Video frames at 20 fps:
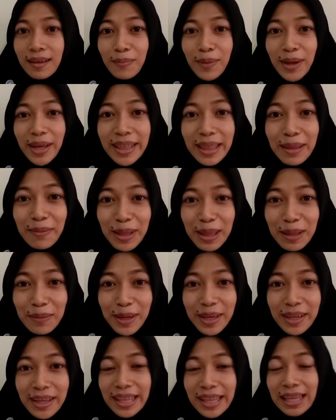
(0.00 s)
Baik
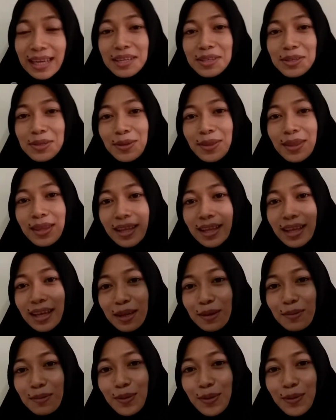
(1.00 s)
teman-teman, kita lanjut.
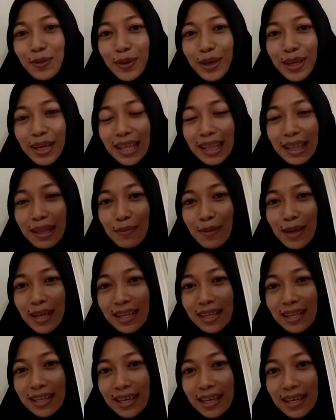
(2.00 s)
Jadi buku ini
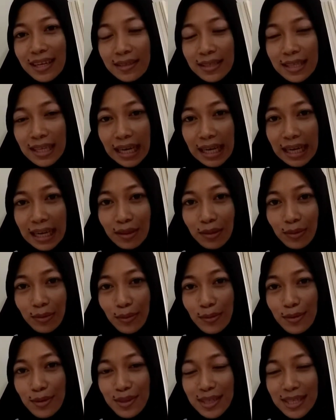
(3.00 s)
tebalnya
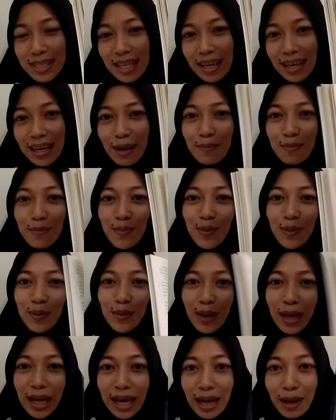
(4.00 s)
160
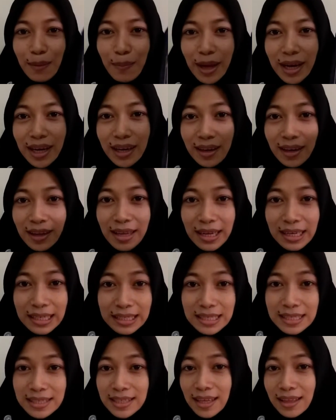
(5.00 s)
halaman
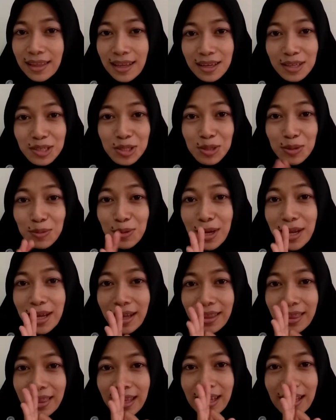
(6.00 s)
yang dicetak sudah
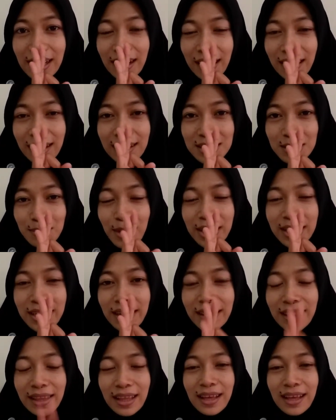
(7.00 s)
tiga kali
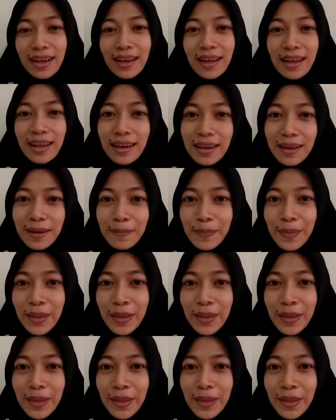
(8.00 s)
sebanyak tiga kali.